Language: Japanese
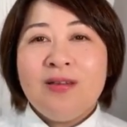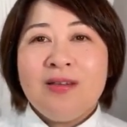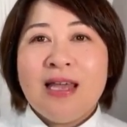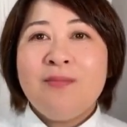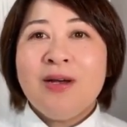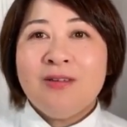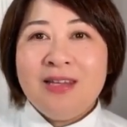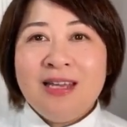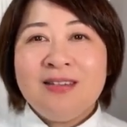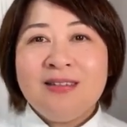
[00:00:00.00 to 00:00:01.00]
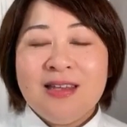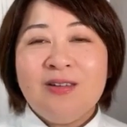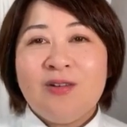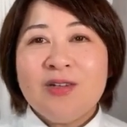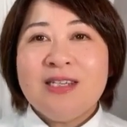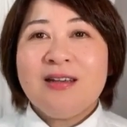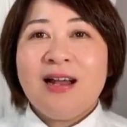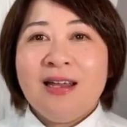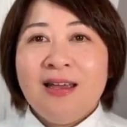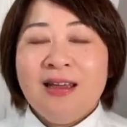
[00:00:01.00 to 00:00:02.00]
現場のニーズっていうのをしっ
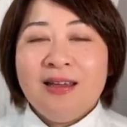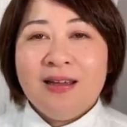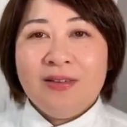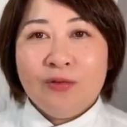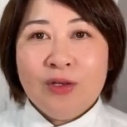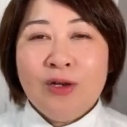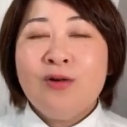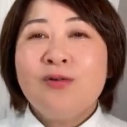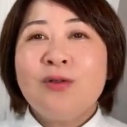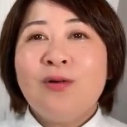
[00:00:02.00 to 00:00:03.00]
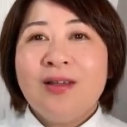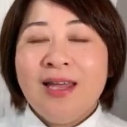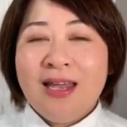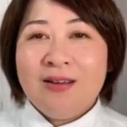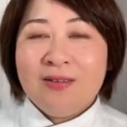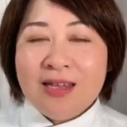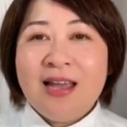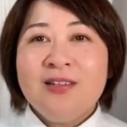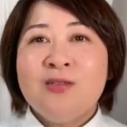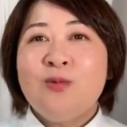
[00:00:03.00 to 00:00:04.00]
かりあの拾うことができるので、
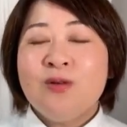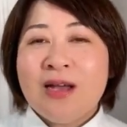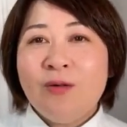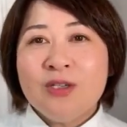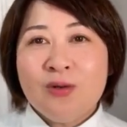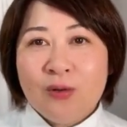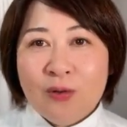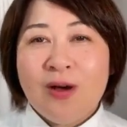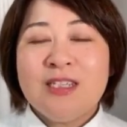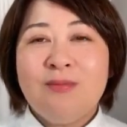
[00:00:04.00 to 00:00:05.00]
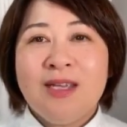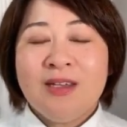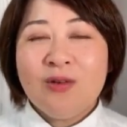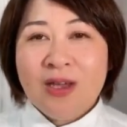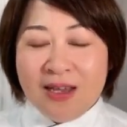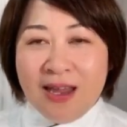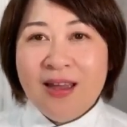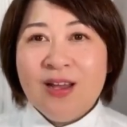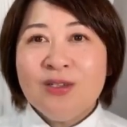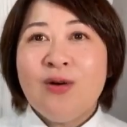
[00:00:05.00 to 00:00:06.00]
自分がお仕事を始めた時に
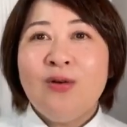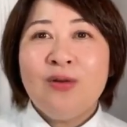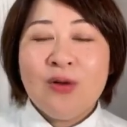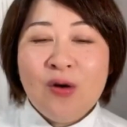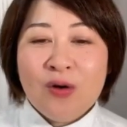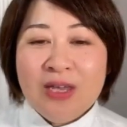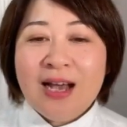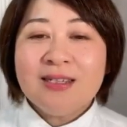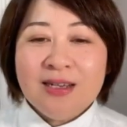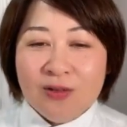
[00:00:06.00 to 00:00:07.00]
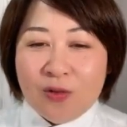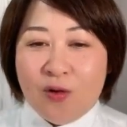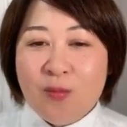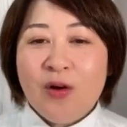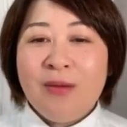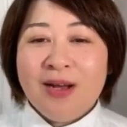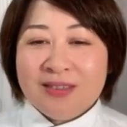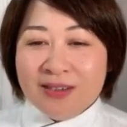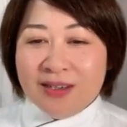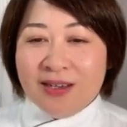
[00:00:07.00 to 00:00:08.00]
そういうのを活かせると思いま
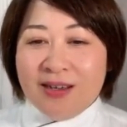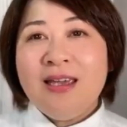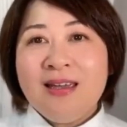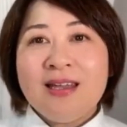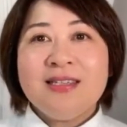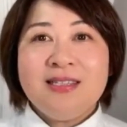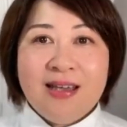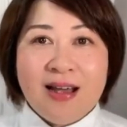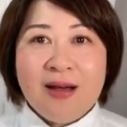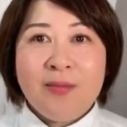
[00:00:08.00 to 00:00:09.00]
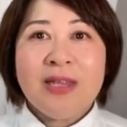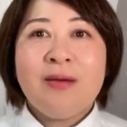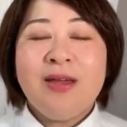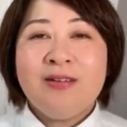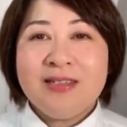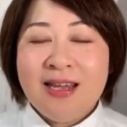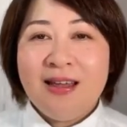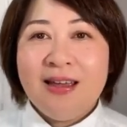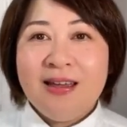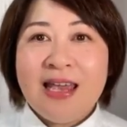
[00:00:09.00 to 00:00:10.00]
す。生きた知恵が学べる
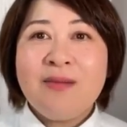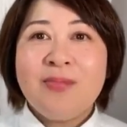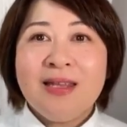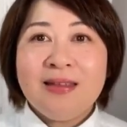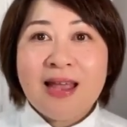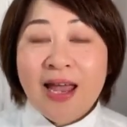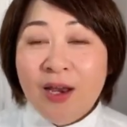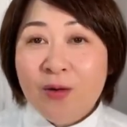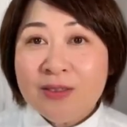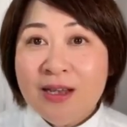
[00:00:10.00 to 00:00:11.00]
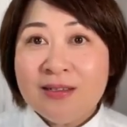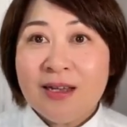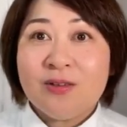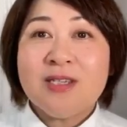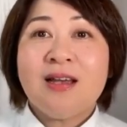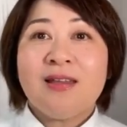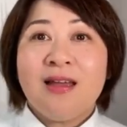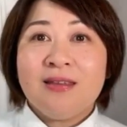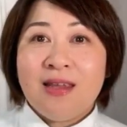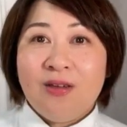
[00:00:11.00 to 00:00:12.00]
し、現場で大量生産の仕
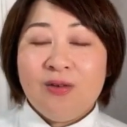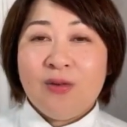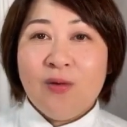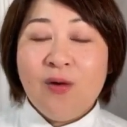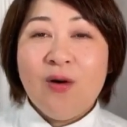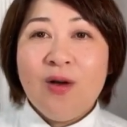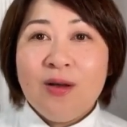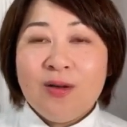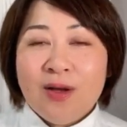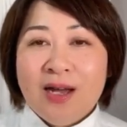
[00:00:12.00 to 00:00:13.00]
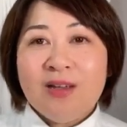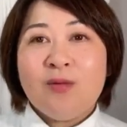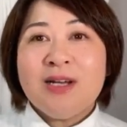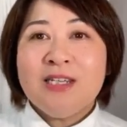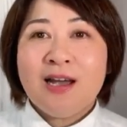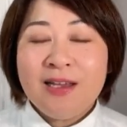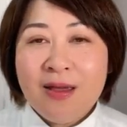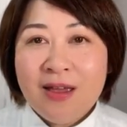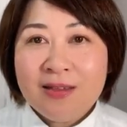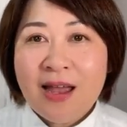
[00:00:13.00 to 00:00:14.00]
方っていうのをあの間近
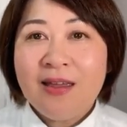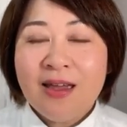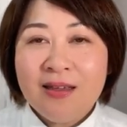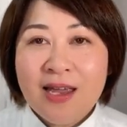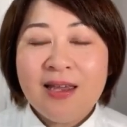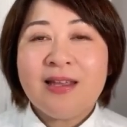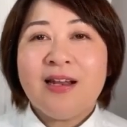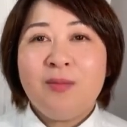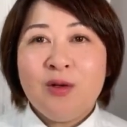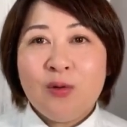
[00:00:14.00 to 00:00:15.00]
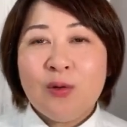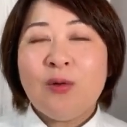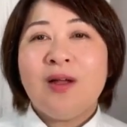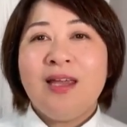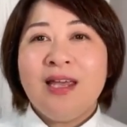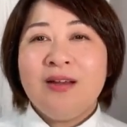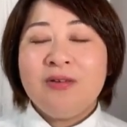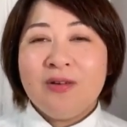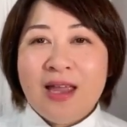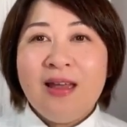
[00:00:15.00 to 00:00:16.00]
で体験できたり見ることができ
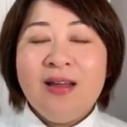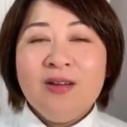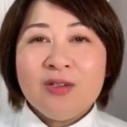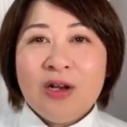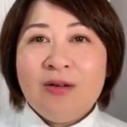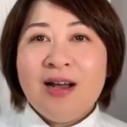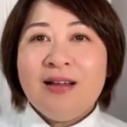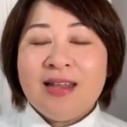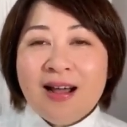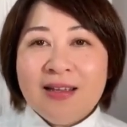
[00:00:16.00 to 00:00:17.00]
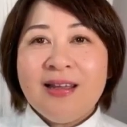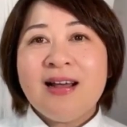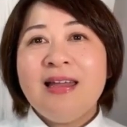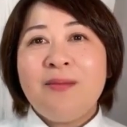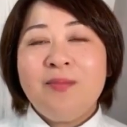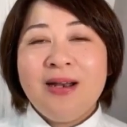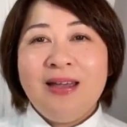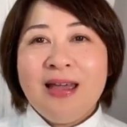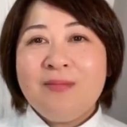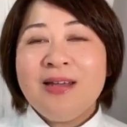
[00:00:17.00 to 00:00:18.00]
るので、それはなかなかやっぱり
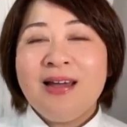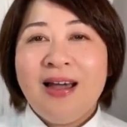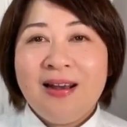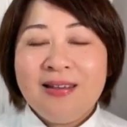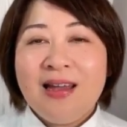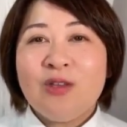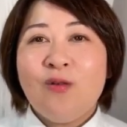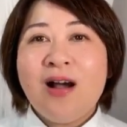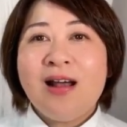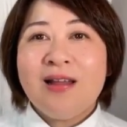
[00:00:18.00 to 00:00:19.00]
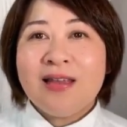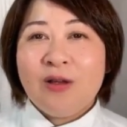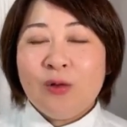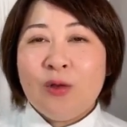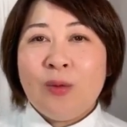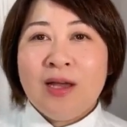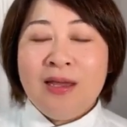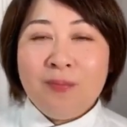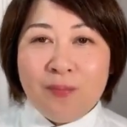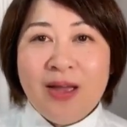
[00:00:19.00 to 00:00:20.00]
現場に入らないとわからないことが
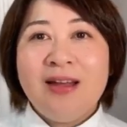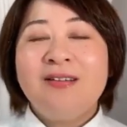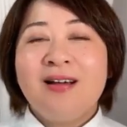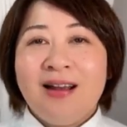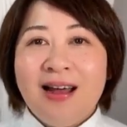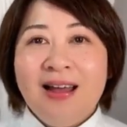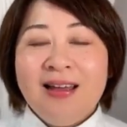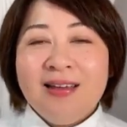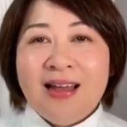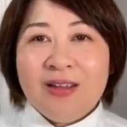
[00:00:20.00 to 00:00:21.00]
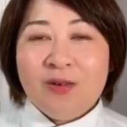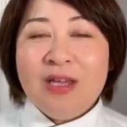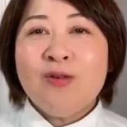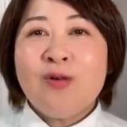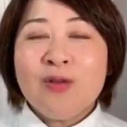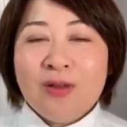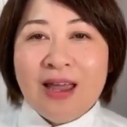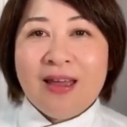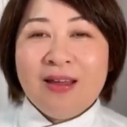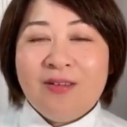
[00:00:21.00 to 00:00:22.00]
いっぱいあるから、あの行くこと
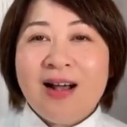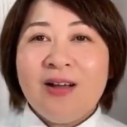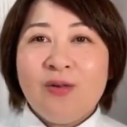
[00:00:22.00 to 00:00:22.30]
でわか